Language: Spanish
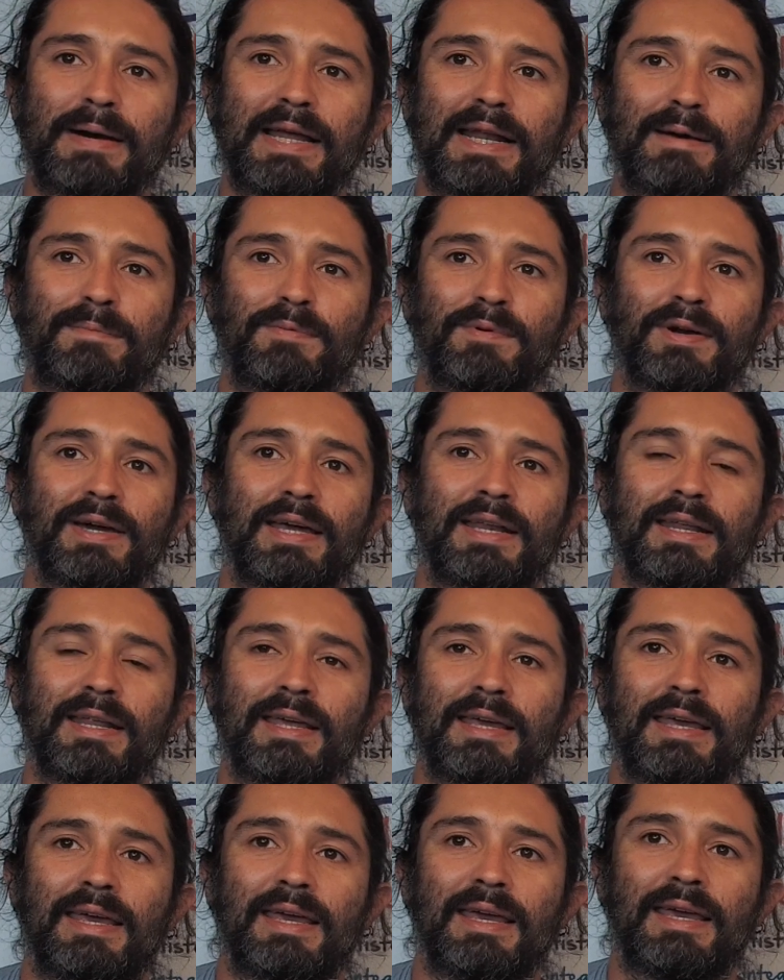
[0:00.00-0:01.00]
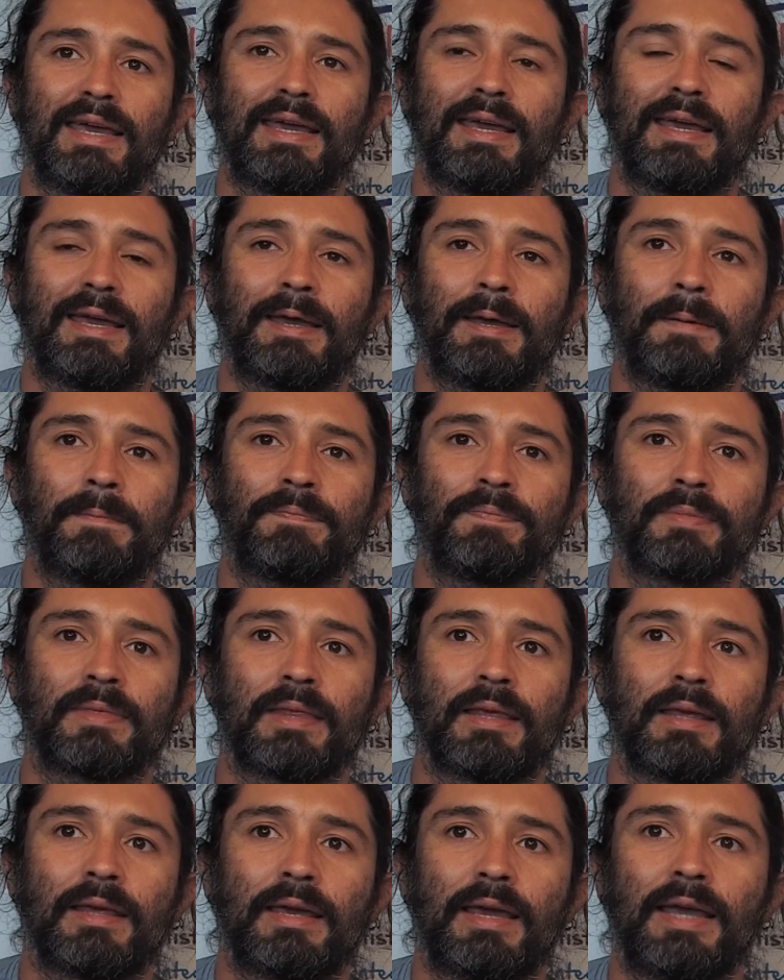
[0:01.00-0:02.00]
para poder eh,
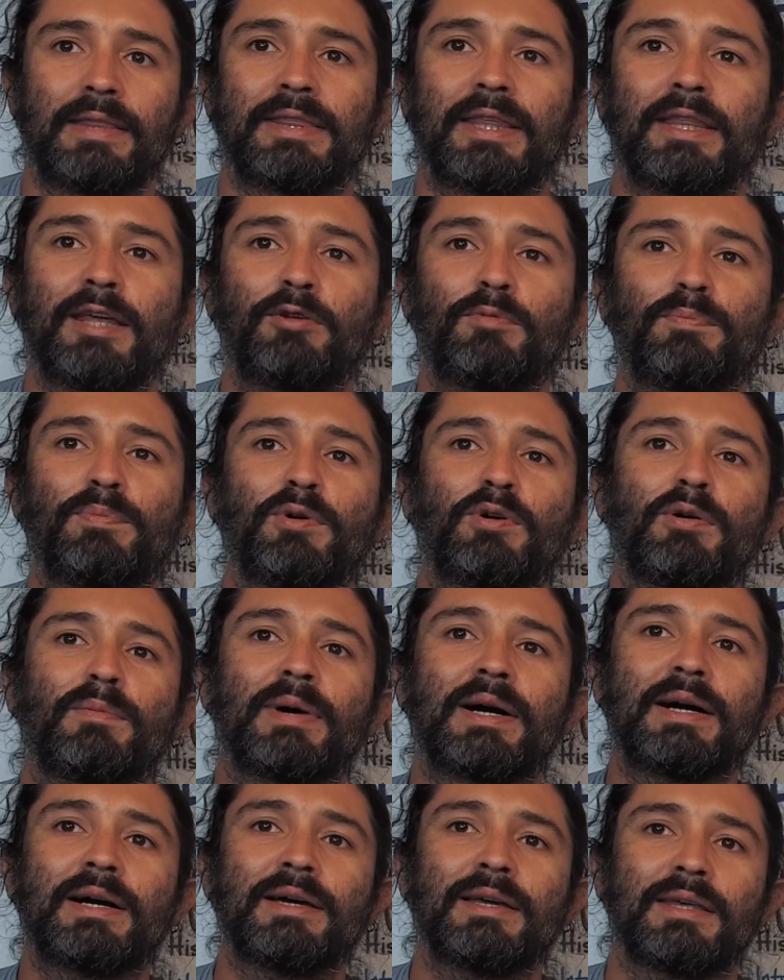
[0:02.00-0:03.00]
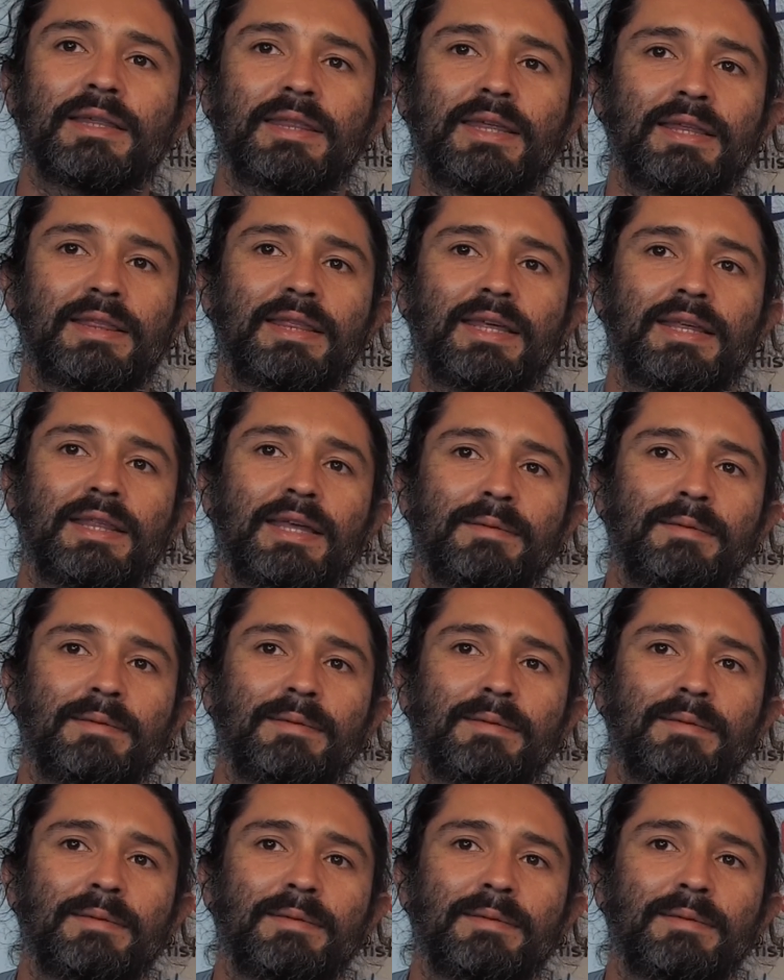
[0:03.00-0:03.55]
entender un poco más de este